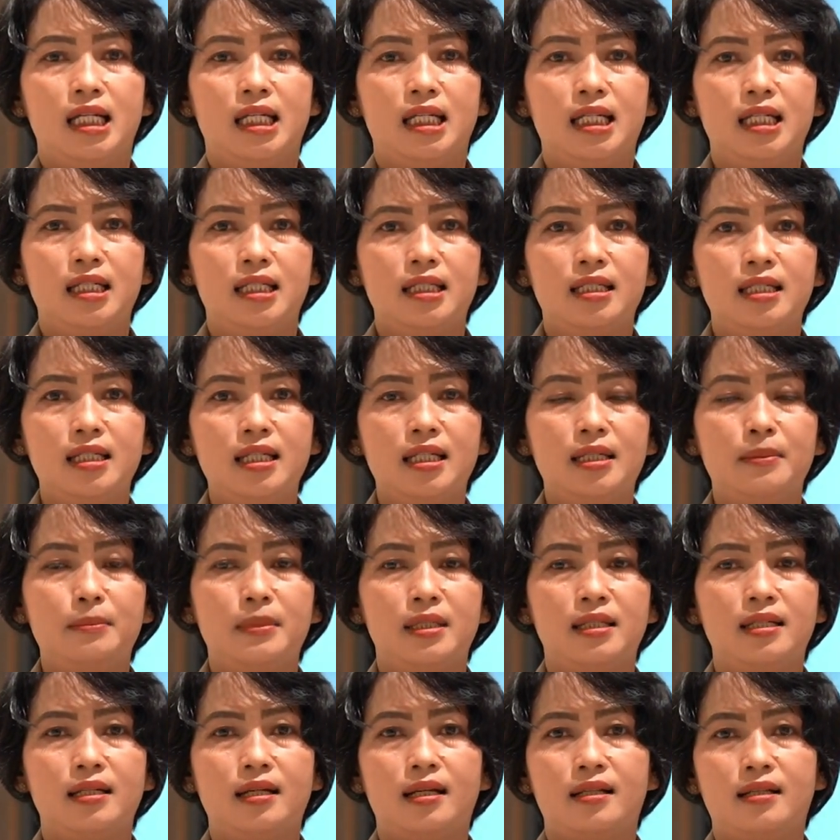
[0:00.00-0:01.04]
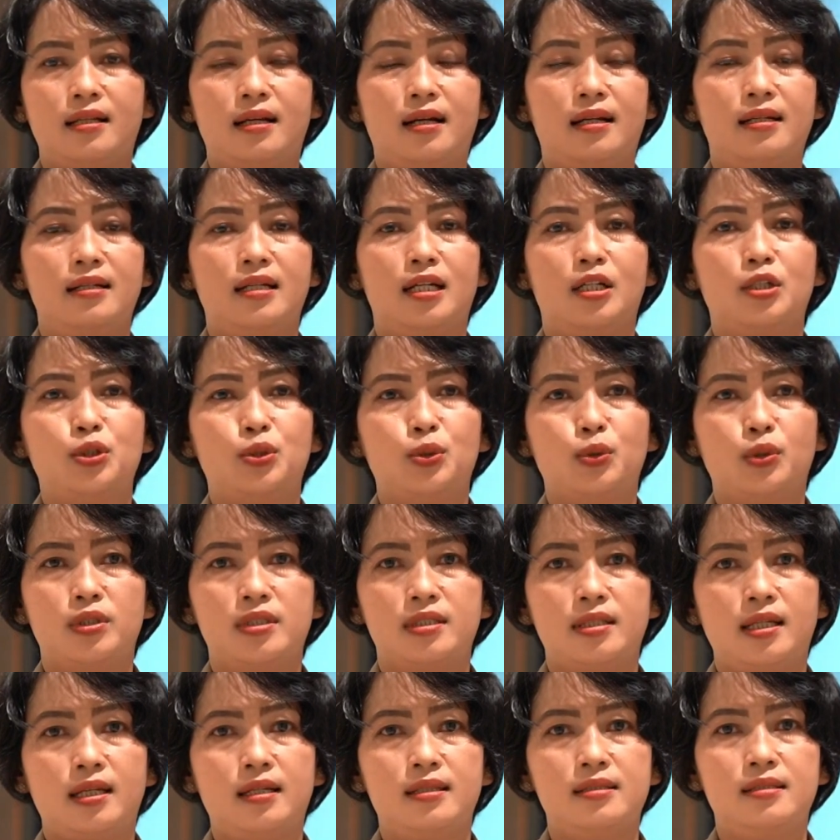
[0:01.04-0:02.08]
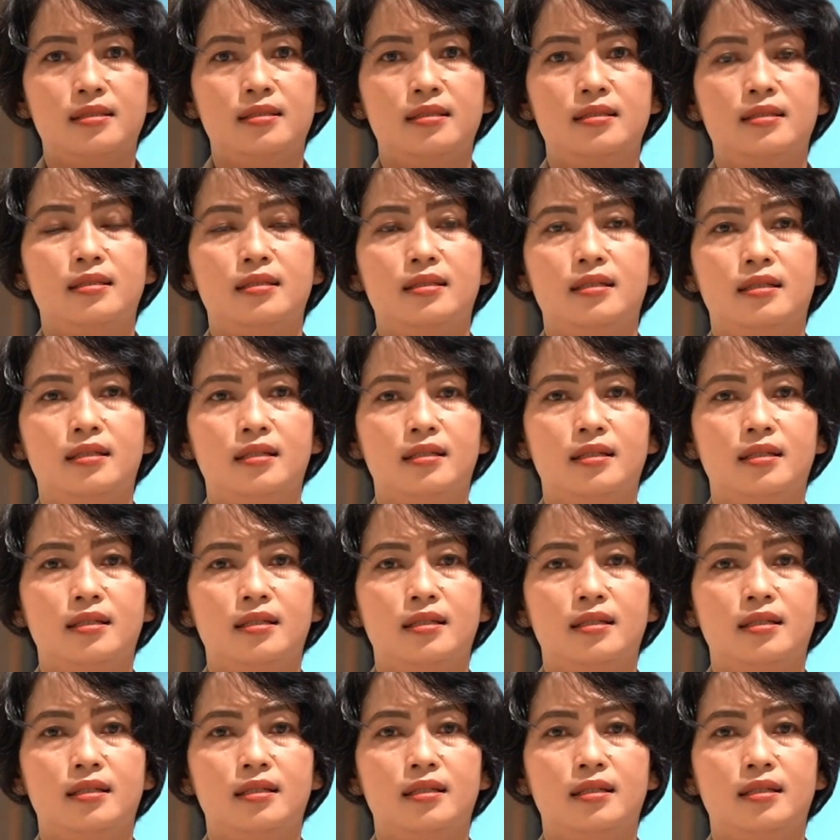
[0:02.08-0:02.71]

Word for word: ingin melihat kalian sukses